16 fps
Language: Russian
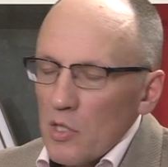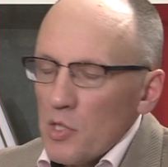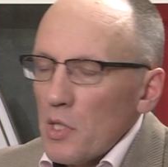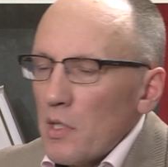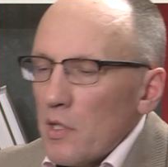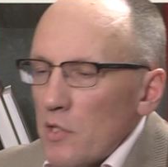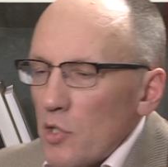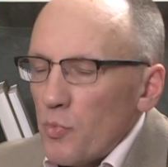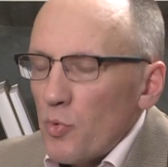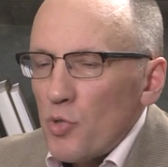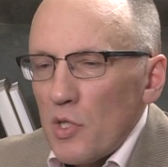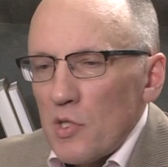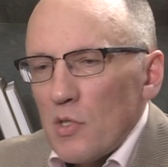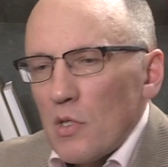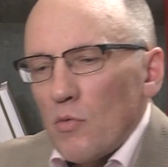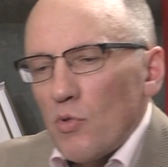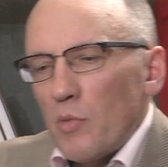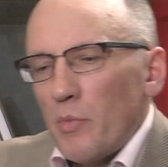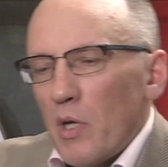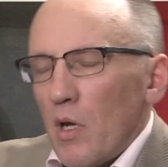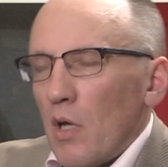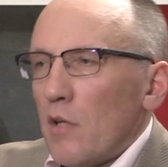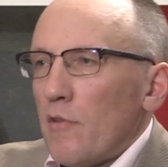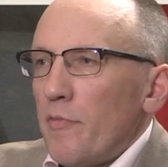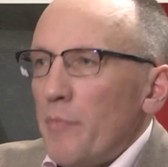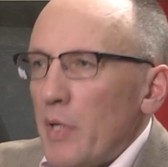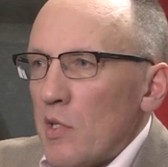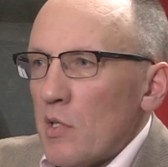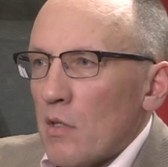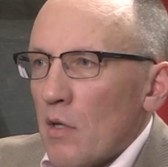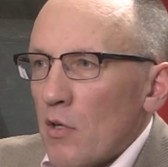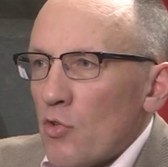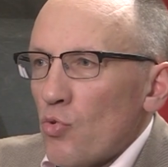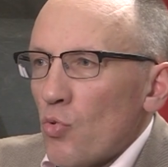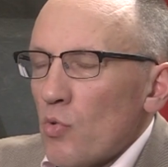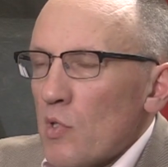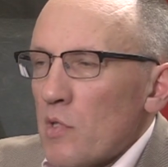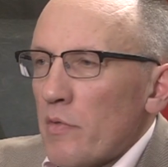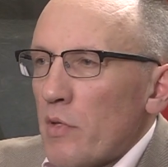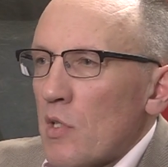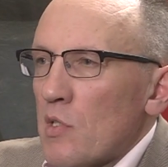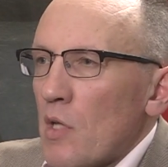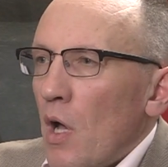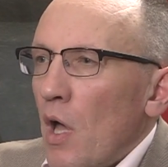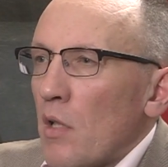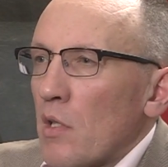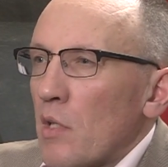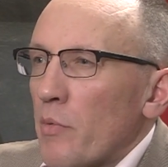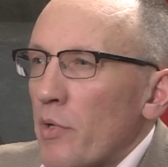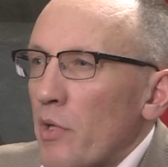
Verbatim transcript: такая, знаешь, получается у тебя арифметика. А что у нас является алгеброй